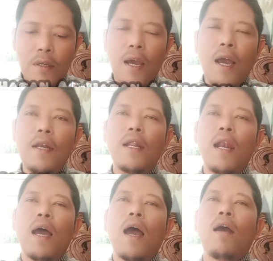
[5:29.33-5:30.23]

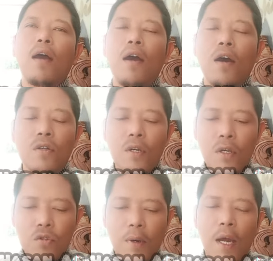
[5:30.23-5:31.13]
annal haqqa
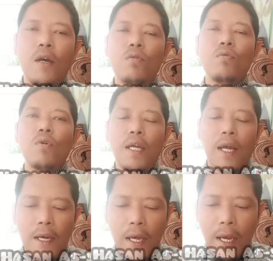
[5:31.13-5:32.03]
subhanahu wa
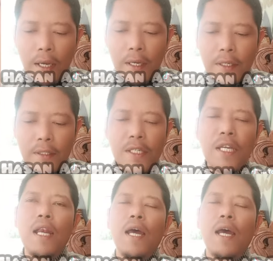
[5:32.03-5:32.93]
ta'ala
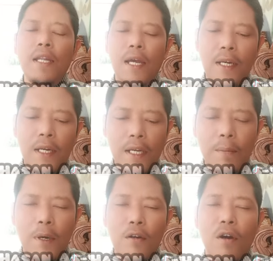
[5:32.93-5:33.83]
tajalla li ahli
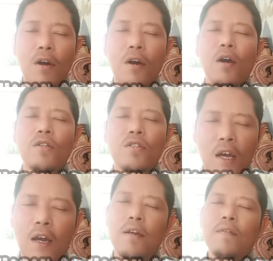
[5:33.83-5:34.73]
Yaman
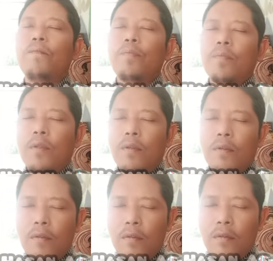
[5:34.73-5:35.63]
khassah.
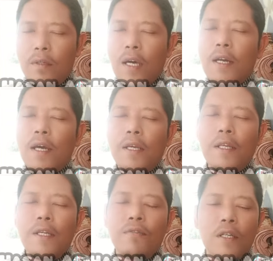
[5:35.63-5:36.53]
Karena
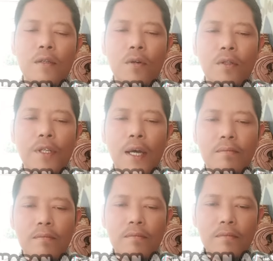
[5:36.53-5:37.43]
lahirnya Fatih
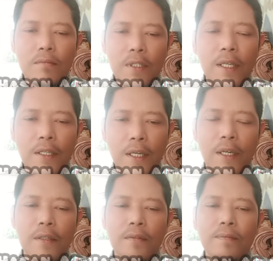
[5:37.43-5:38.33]
Muqaddam,
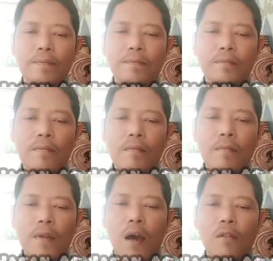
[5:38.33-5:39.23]
katanya
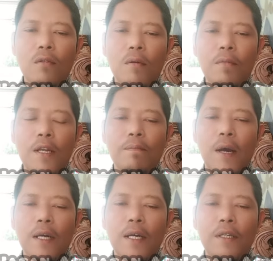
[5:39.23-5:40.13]
Allah
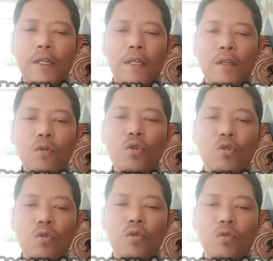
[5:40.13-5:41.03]
menampakkan diri
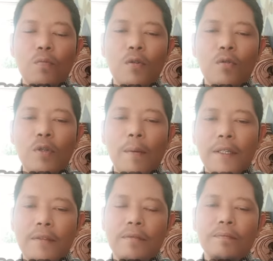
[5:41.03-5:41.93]
khusus untuk penduduk
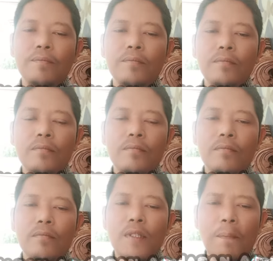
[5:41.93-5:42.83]
Yaman.
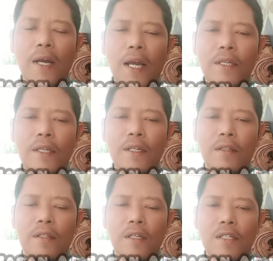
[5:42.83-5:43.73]
Apakah ini
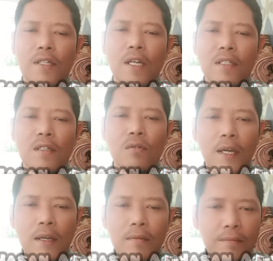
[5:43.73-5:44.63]
tidak sesat saudara?